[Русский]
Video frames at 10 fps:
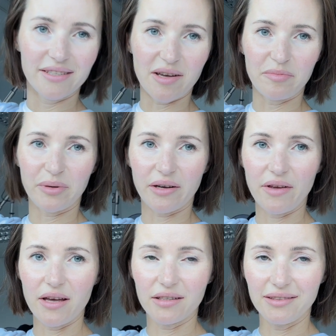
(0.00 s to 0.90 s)
всем
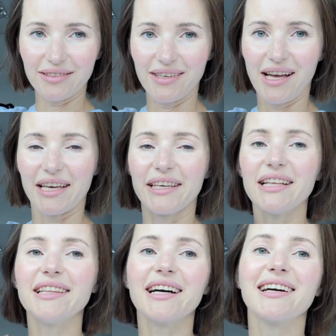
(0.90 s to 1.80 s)
привет!
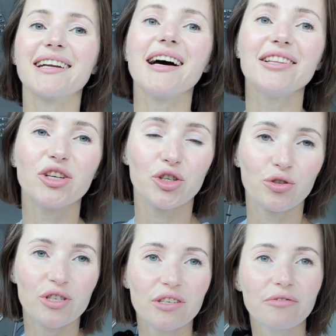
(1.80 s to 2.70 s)
Я так рада,
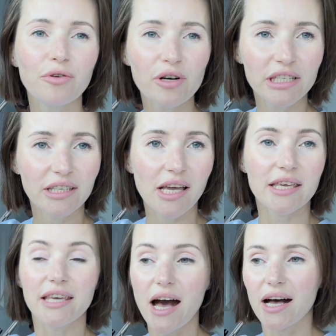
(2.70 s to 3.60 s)
что сегодня
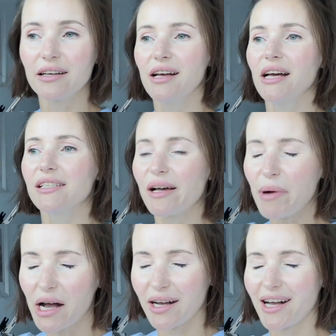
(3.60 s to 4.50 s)
я
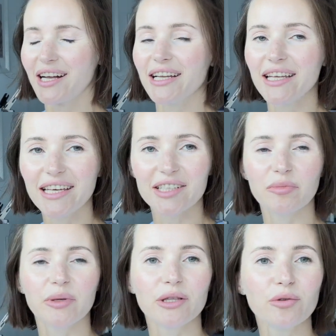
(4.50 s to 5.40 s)
сама, как
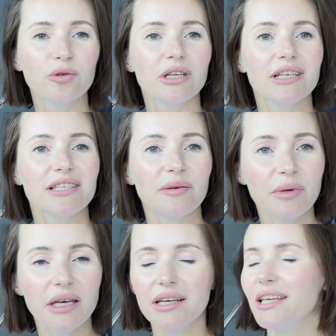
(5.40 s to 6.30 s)
клиент, приду к
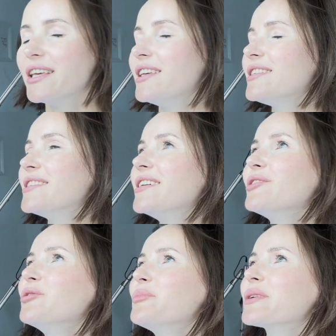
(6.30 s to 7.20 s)
себе и
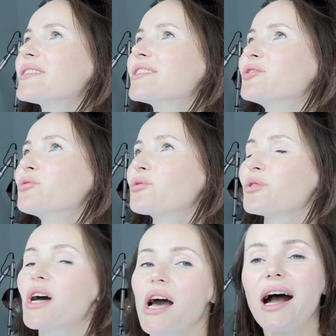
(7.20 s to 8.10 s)
сделаю процедуру.
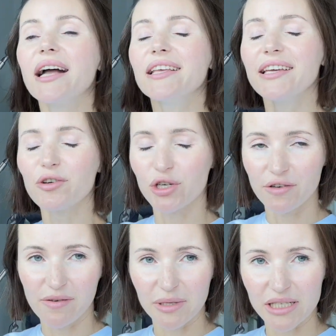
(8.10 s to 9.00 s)
О ней я уже
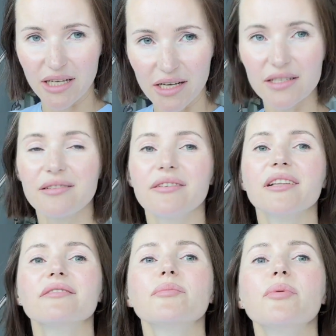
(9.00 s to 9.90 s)
вам
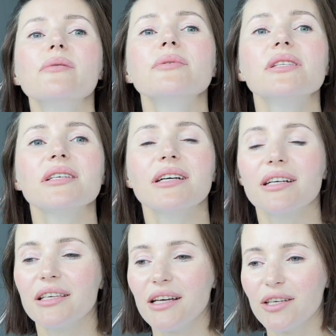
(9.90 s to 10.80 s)
рассказывала, вы помните, как
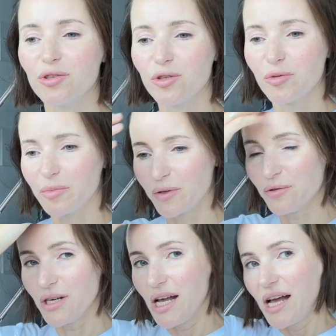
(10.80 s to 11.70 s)
я ее
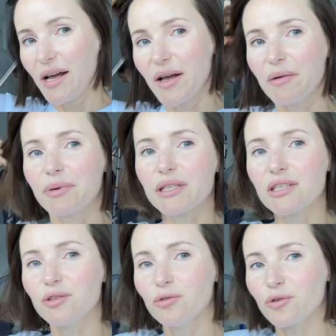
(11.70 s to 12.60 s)
люблю
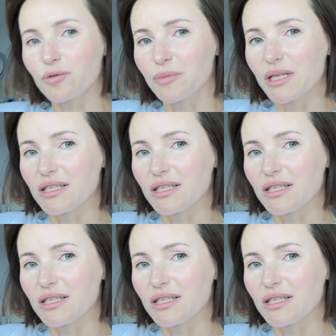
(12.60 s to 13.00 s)
процедуру мне